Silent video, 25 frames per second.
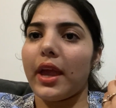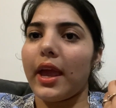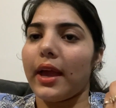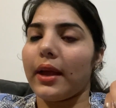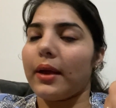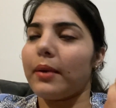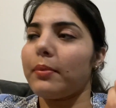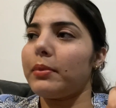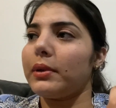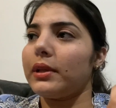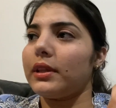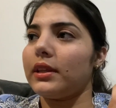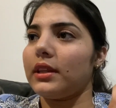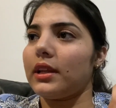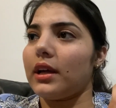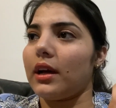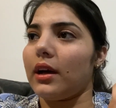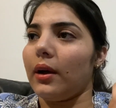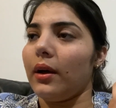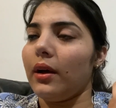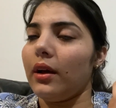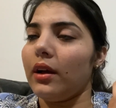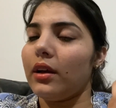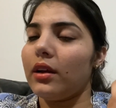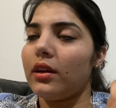एक
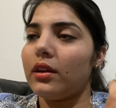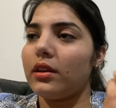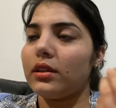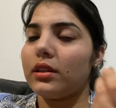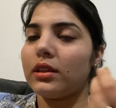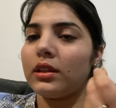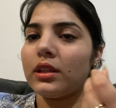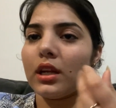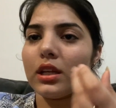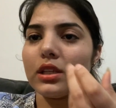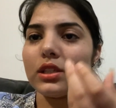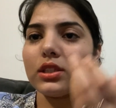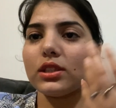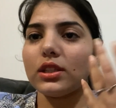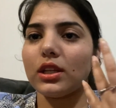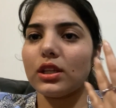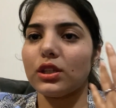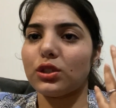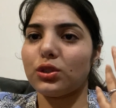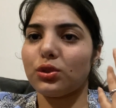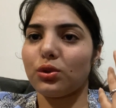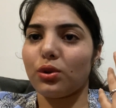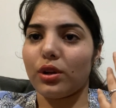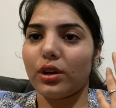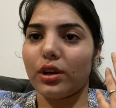बंदा दस
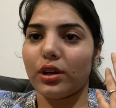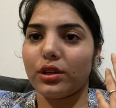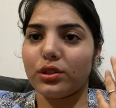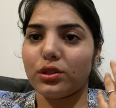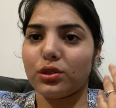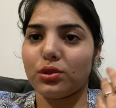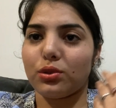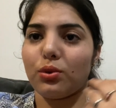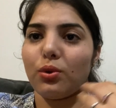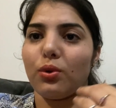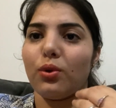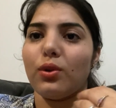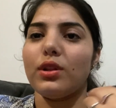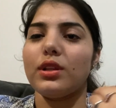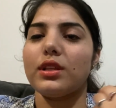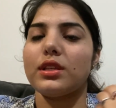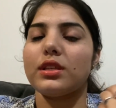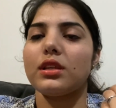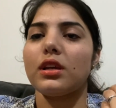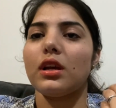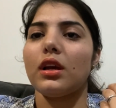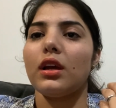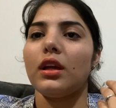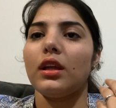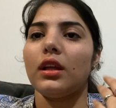दस टॉयलेट्स
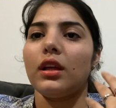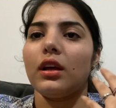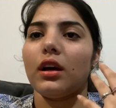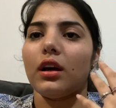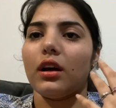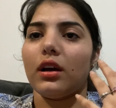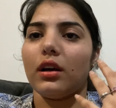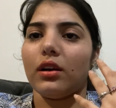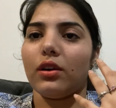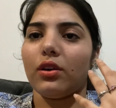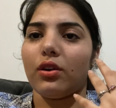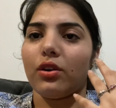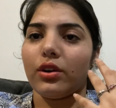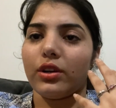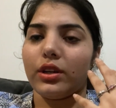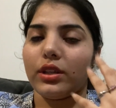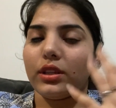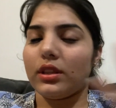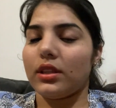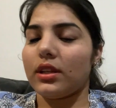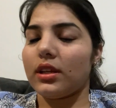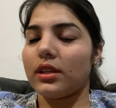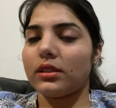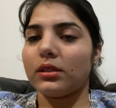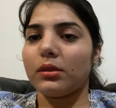रोल्स और
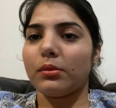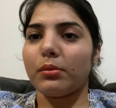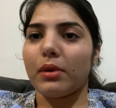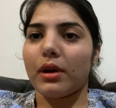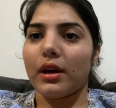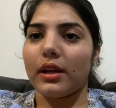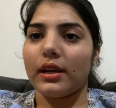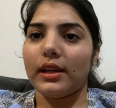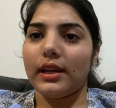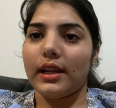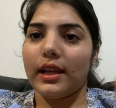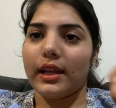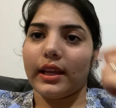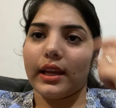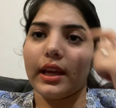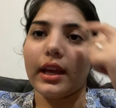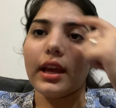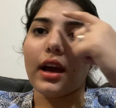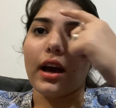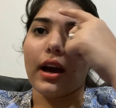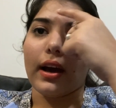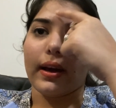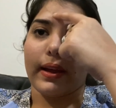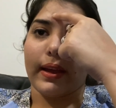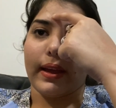इतना सामान लेके
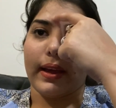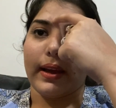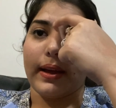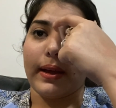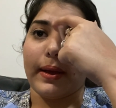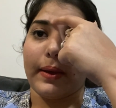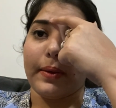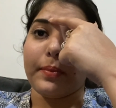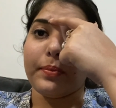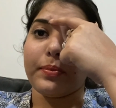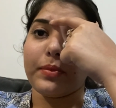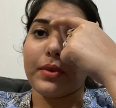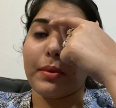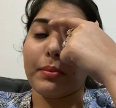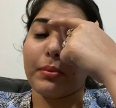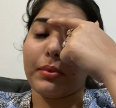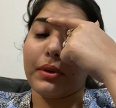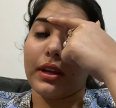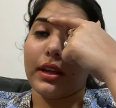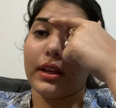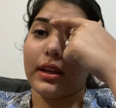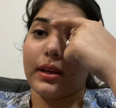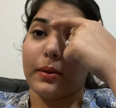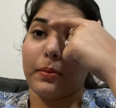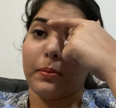आ गया है
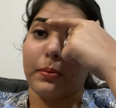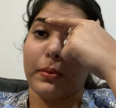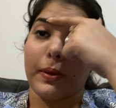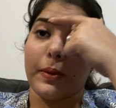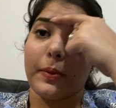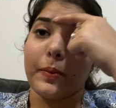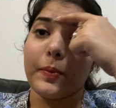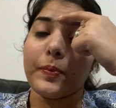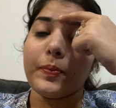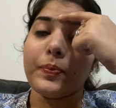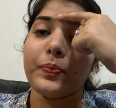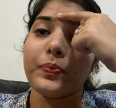अपने घर पे